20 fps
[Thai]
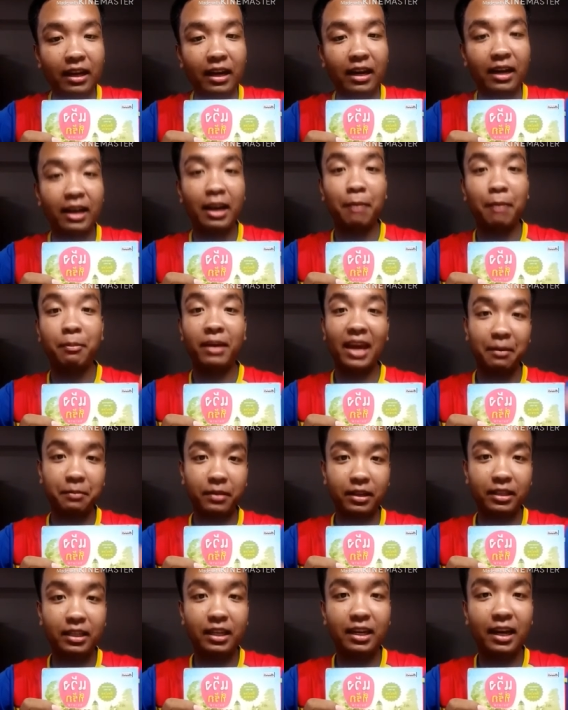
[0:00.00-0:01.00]
ในระดับเขต
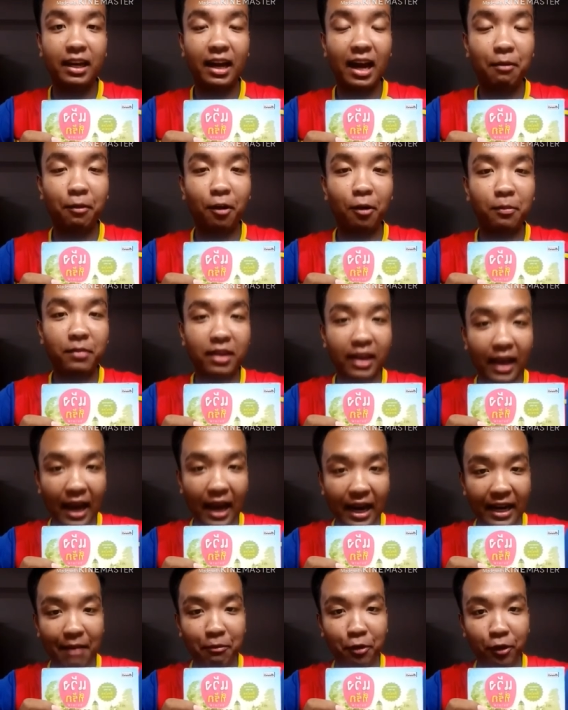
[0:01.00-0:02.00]
พื้นที่นะครับเขามี
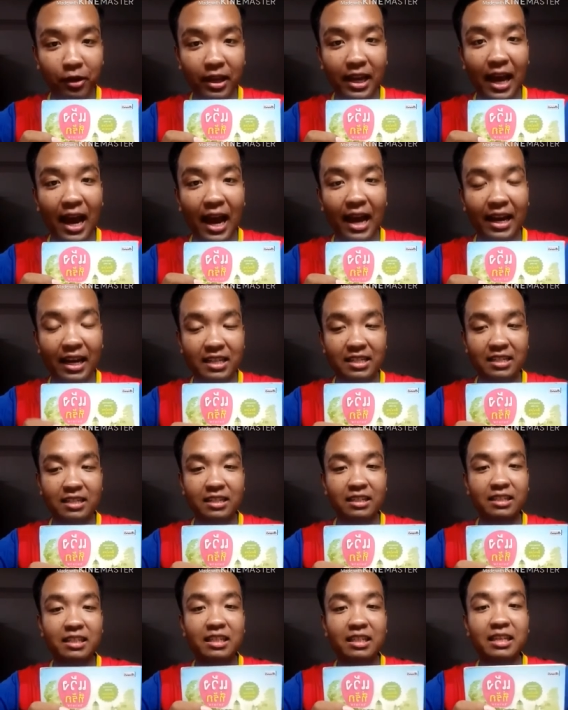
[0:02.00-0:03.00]
การกำหนดให้อ่านหนัง
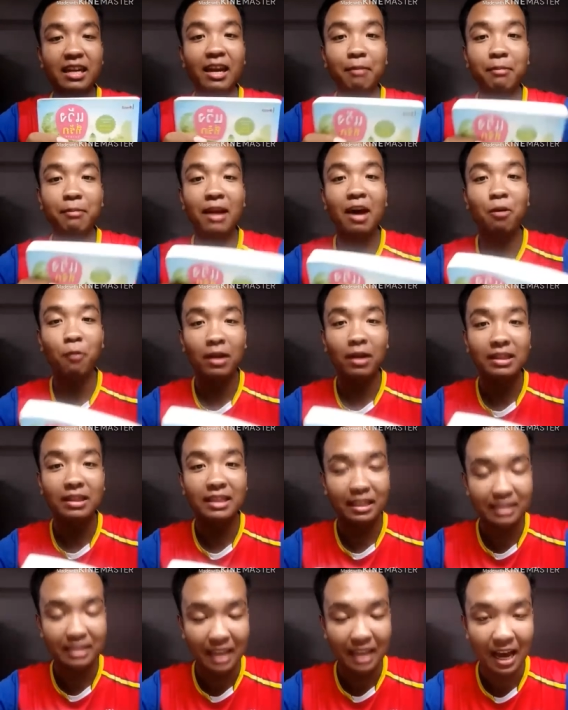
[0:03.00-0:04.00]
สือที่ได้รับรางวัล
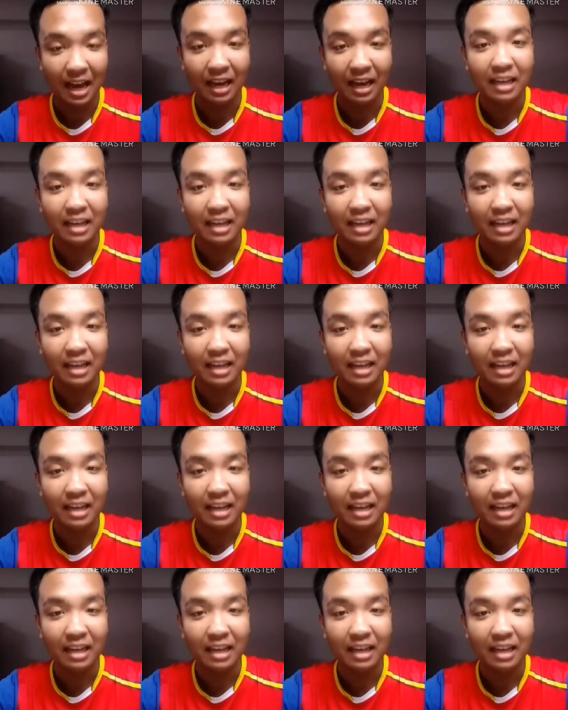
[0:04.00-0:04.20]
ต่า